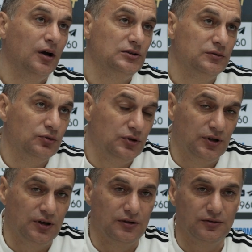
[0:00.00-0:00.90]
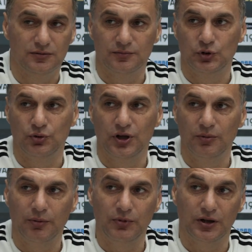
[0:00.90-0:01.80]
Сегодня многие
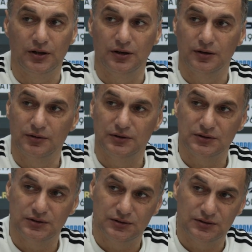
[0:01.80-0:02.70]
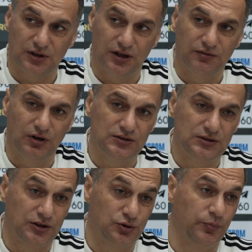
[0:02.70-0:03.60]
моменты складывались
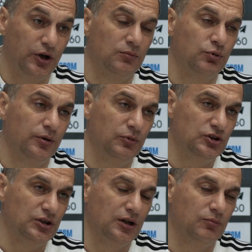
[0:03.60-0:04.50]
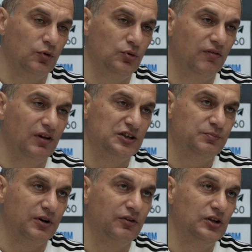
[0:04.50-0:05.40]
так, что при отборе мяча нам удавалось
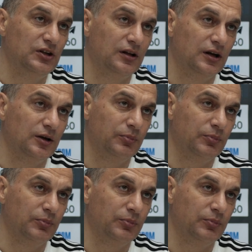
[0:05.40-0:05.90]
проводить атаки.